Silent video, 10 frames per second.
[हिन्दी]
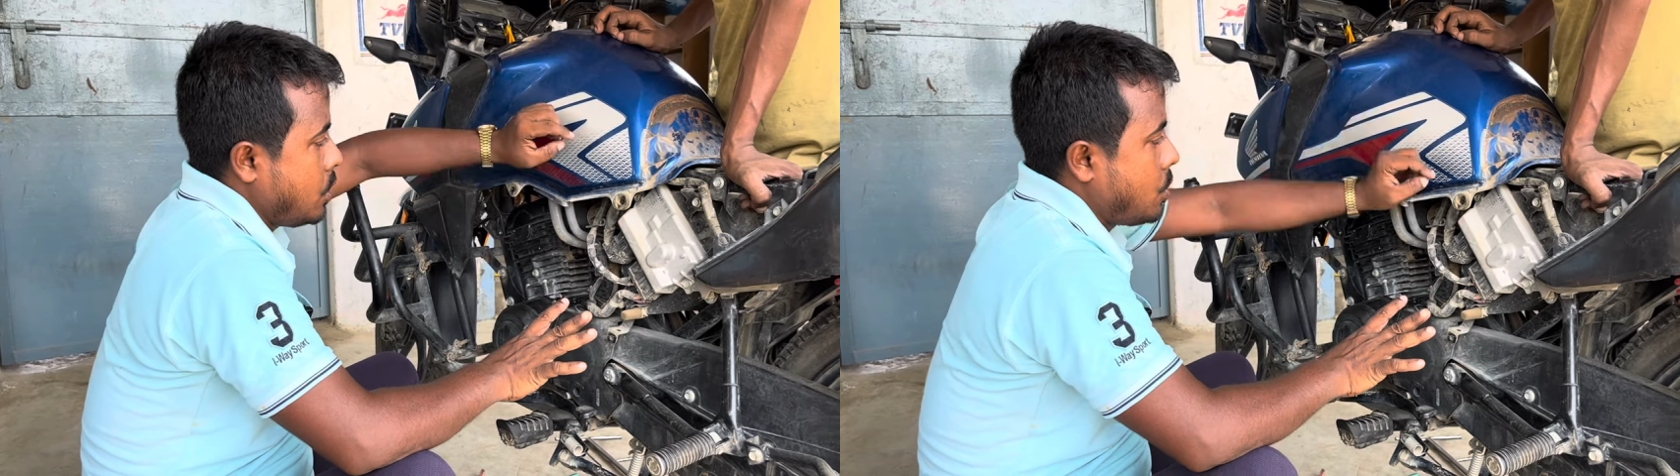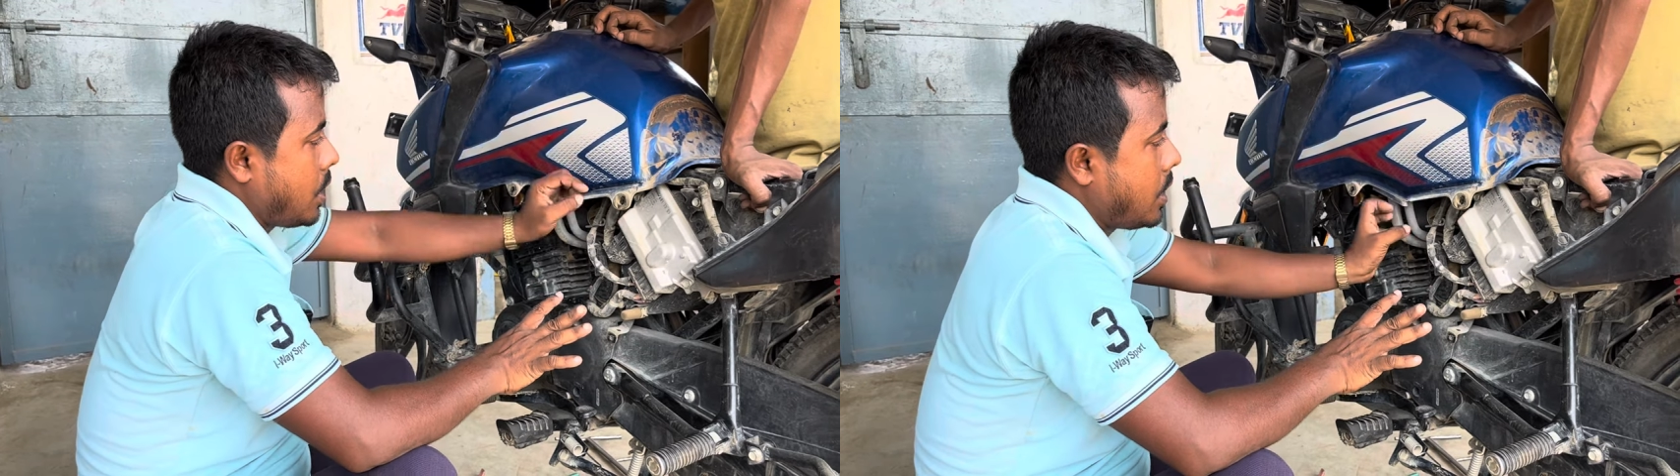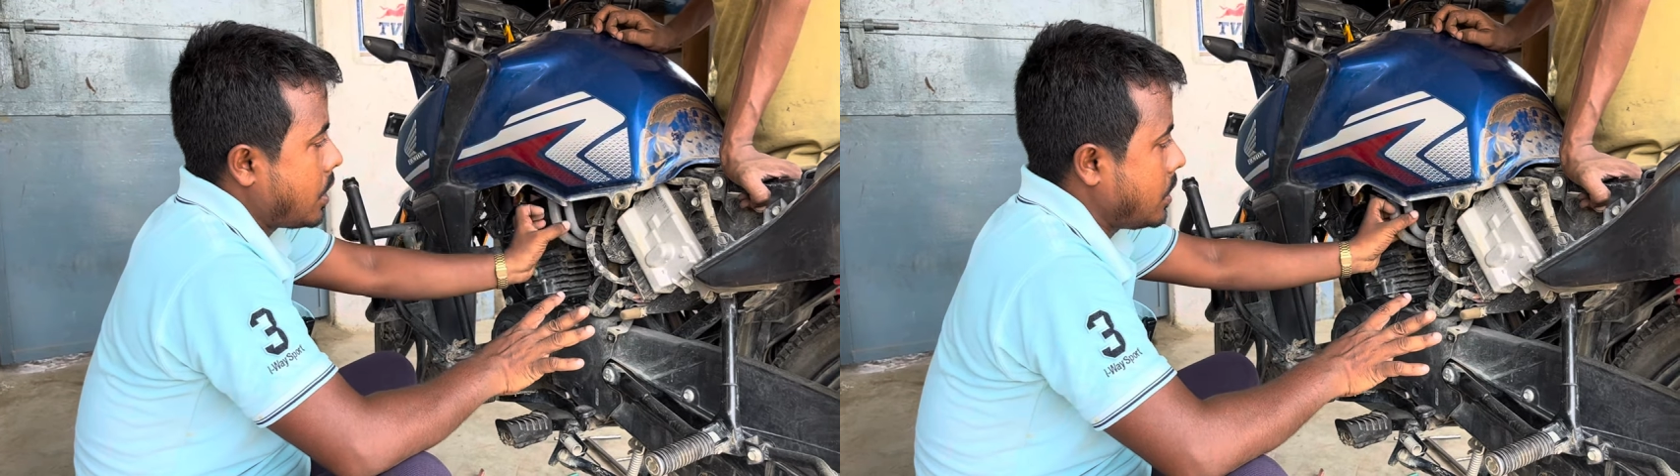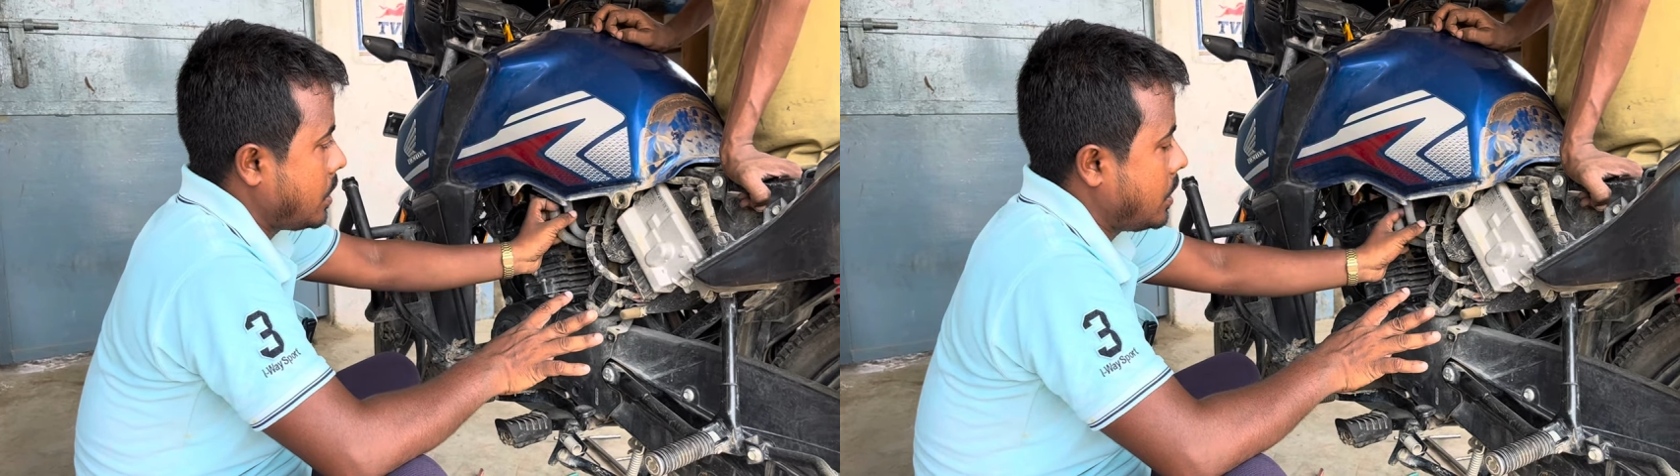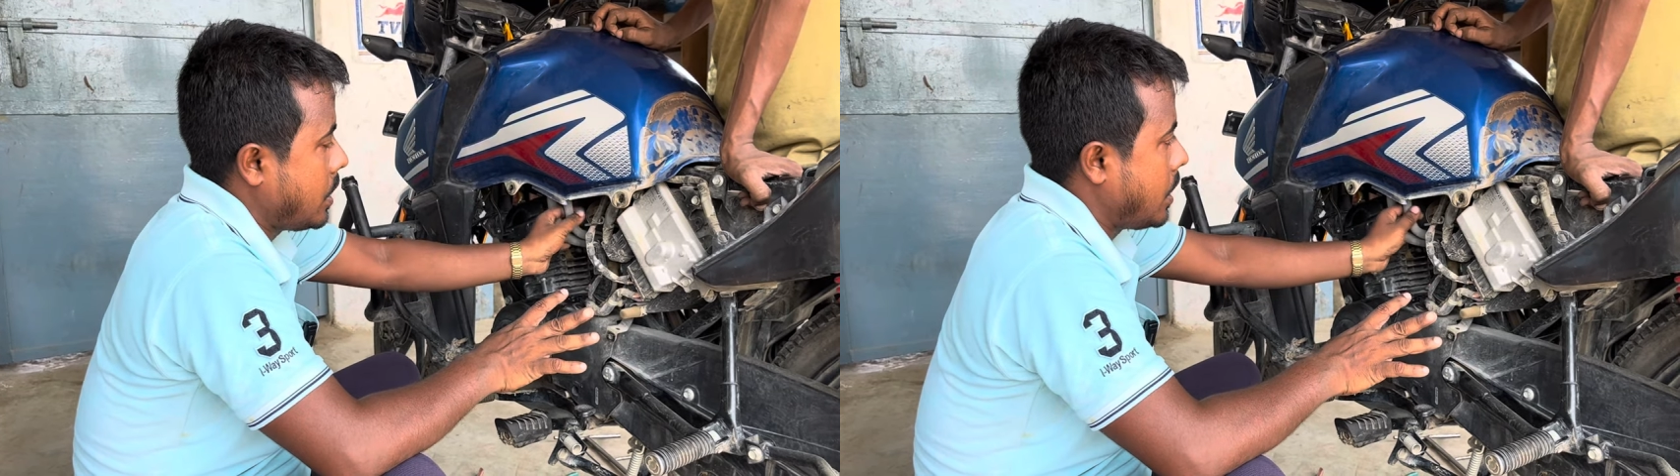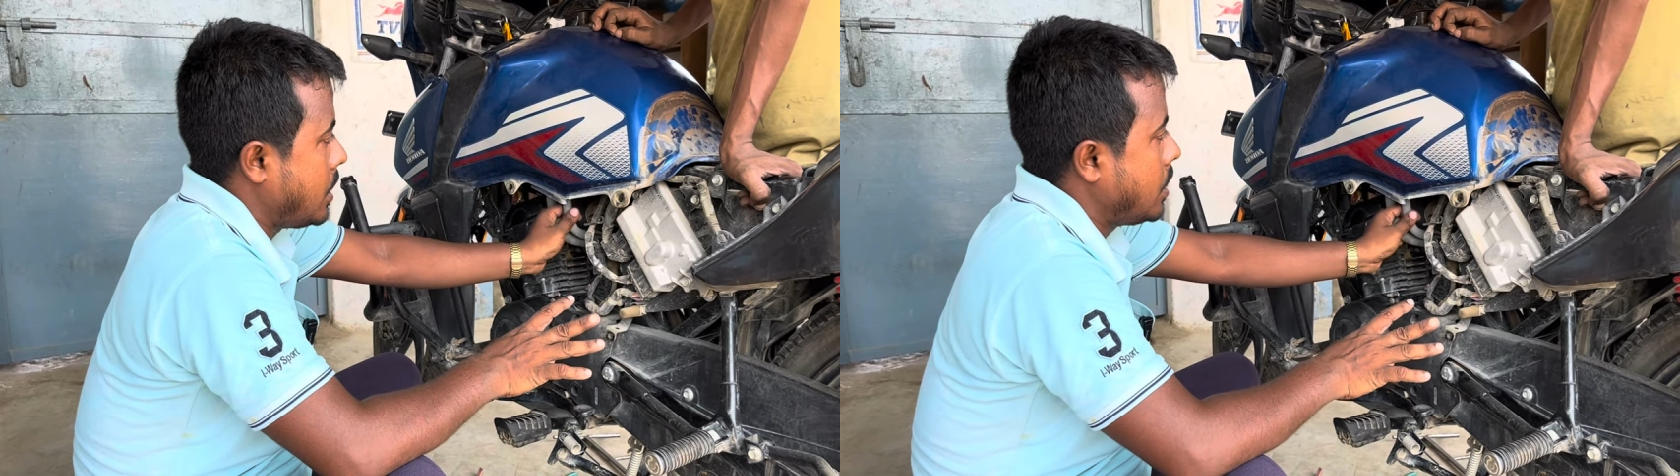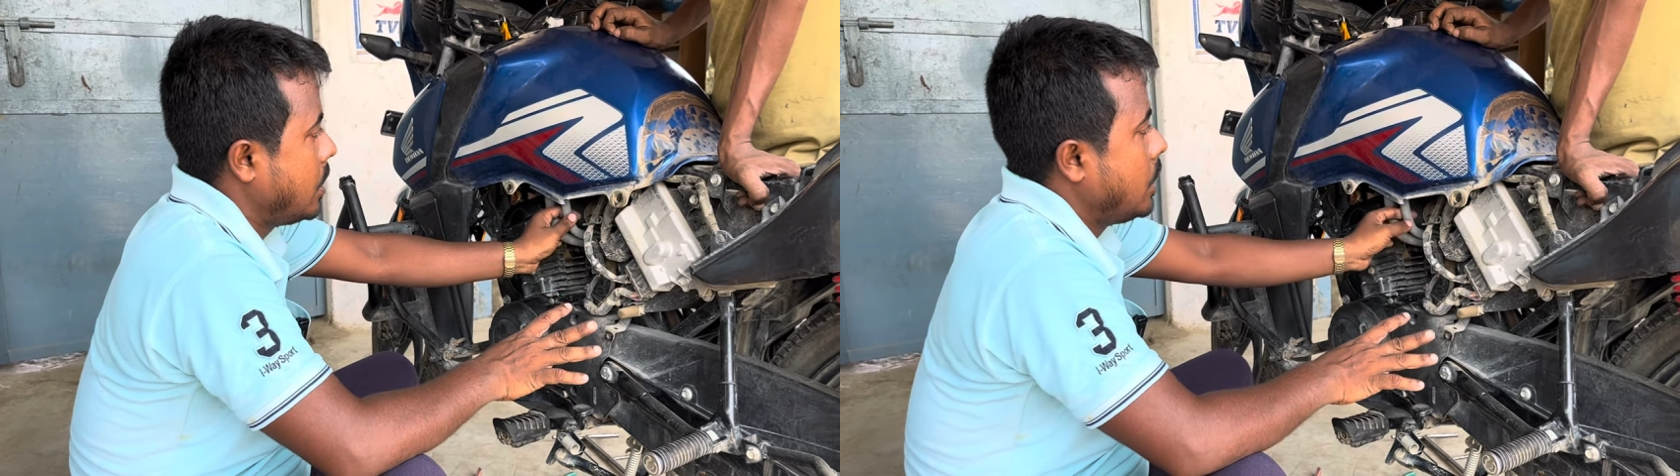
जो डायरेक्ट दे दिया है ना